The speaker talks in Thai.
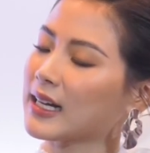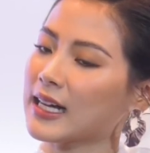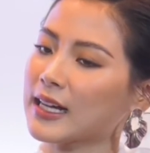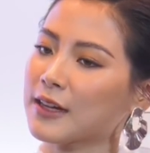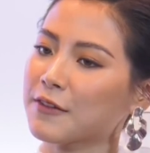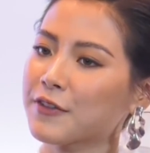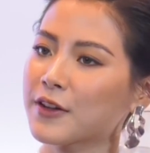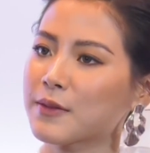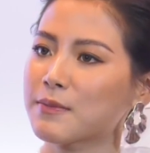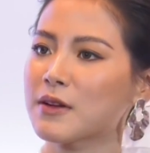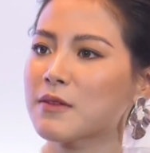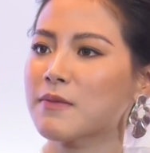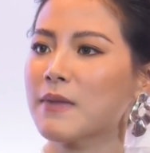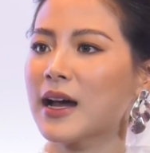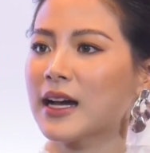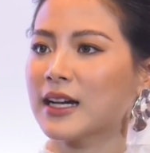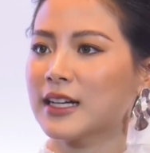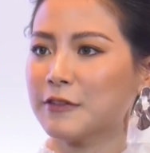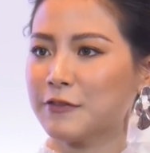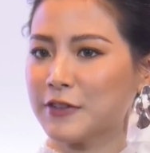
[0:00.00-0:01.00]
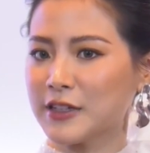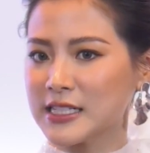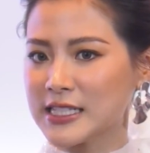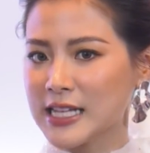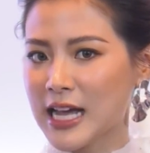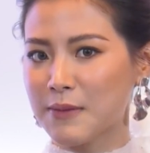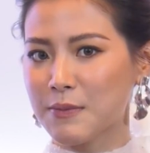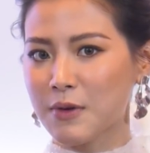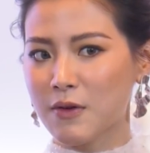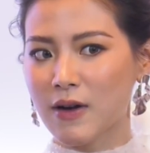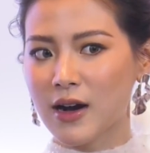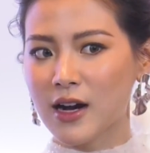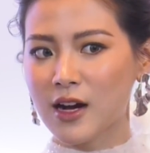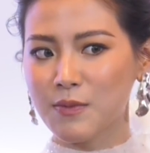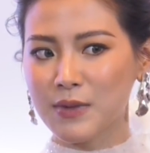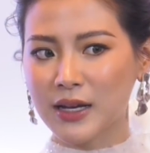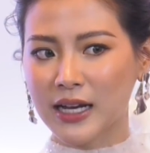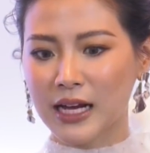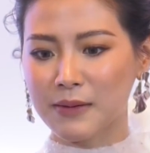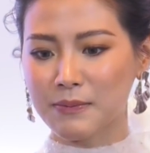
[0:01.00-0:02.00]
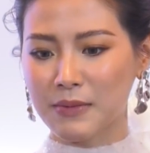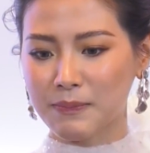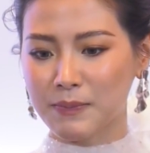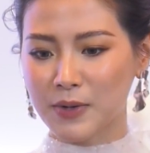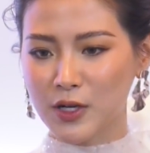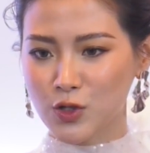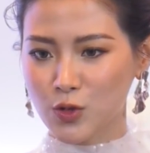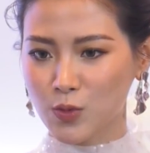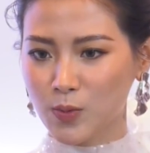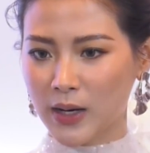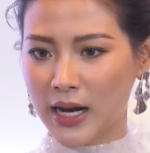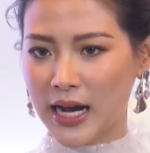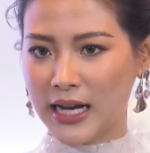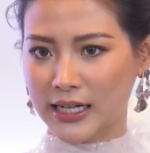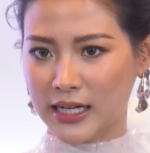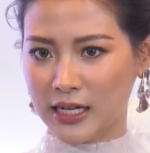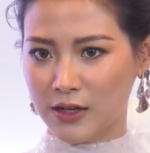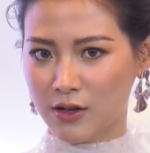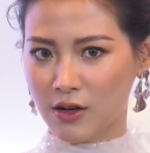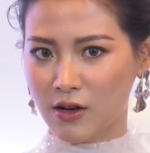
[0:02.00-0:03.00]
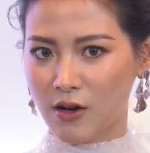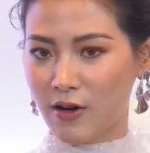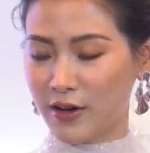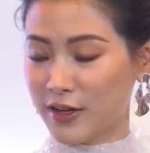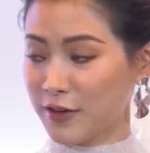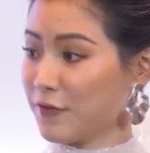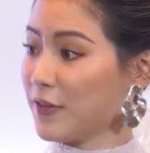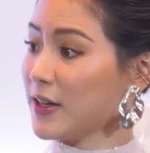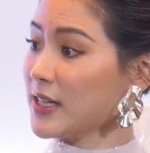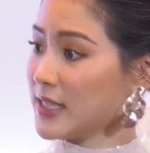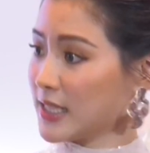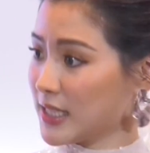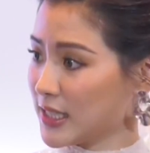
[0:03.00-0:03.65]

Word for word: กๆน่ารักกับเฟิร์นมากๆคือเฟิร์นทราบมาว่าเขามีการแบบประชุมงานกันก่อนที่เฟิ